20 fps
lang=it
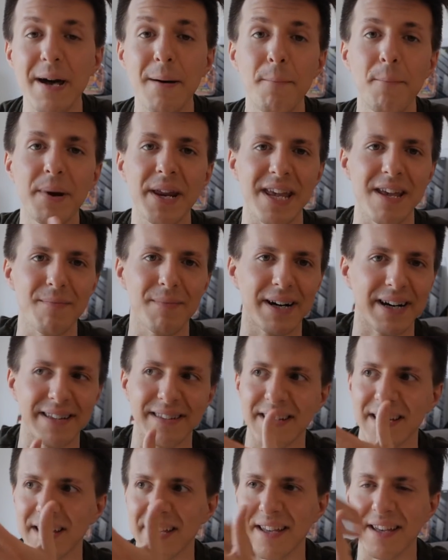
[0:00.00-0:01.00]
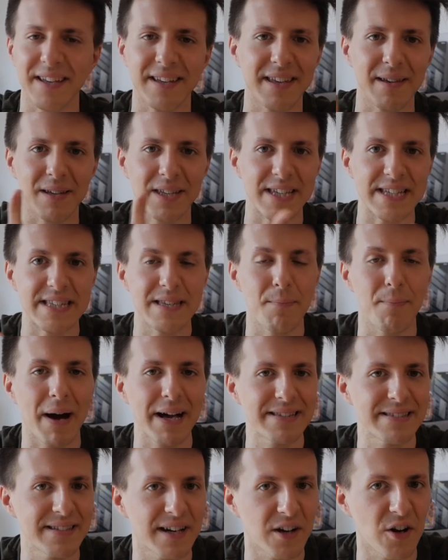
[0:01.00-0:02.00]
prima di, che, che si
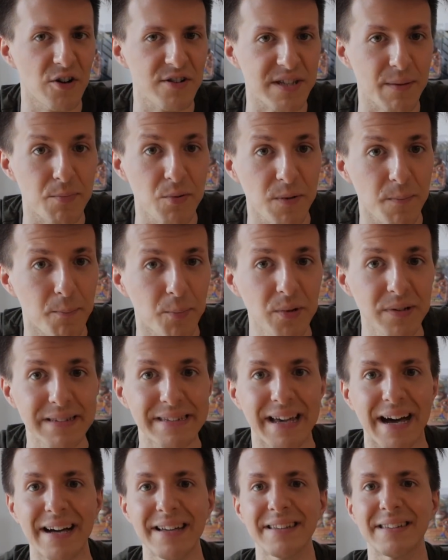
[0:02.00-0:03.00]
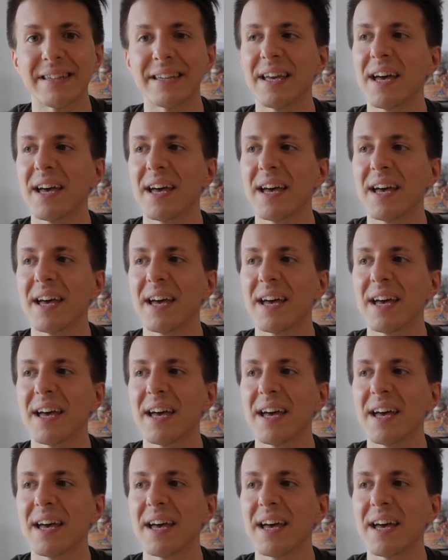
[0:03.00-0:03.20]
passi a cose più importanti,